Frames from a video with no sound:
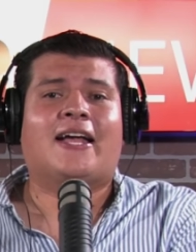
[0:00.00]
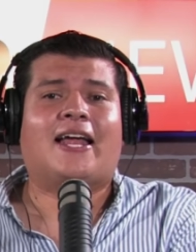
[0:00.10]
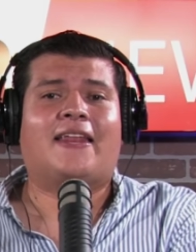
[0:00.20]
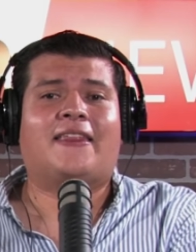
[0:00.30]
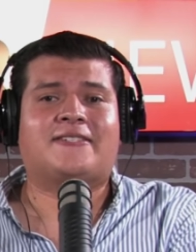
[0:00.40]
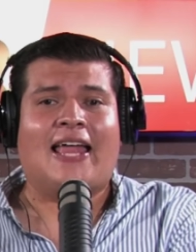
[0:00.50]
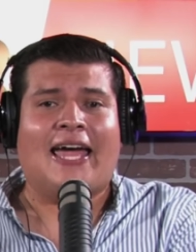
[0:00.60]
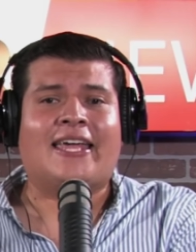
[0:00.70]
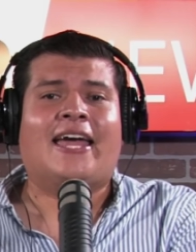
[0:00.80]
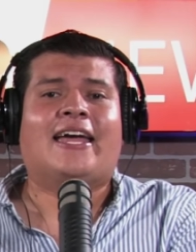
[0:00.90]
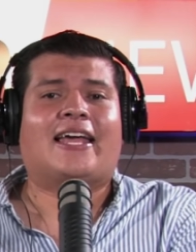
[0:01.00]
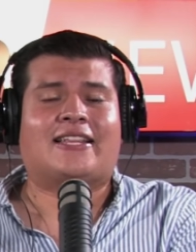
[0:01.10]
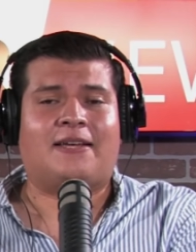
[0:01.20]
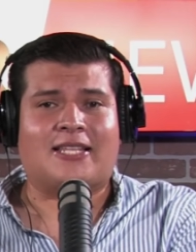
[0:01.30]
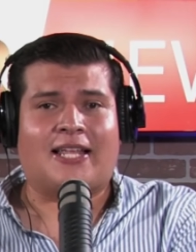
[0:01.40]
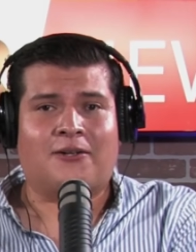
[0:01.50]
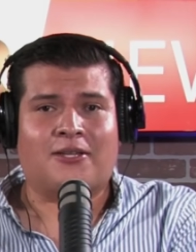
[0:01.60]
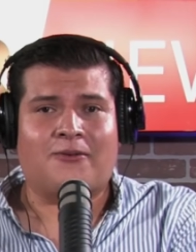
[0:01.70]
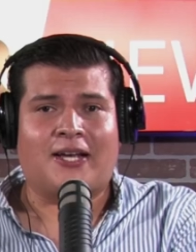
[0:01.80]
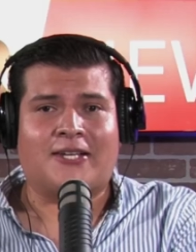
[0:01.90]
que le des like, que actives las
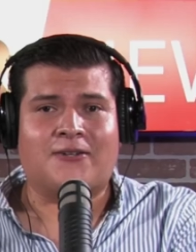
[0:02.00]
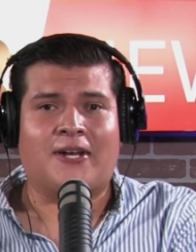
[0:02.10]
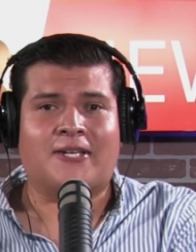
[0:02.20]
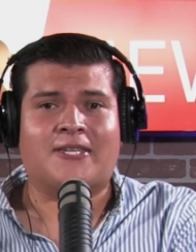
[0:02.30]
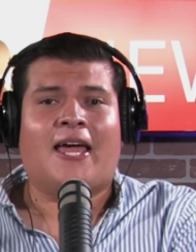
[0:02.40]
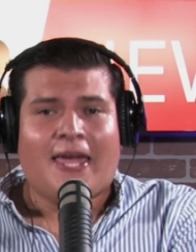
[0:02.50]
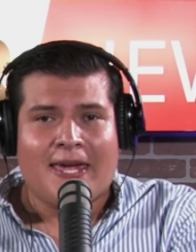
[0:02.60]
notificaciones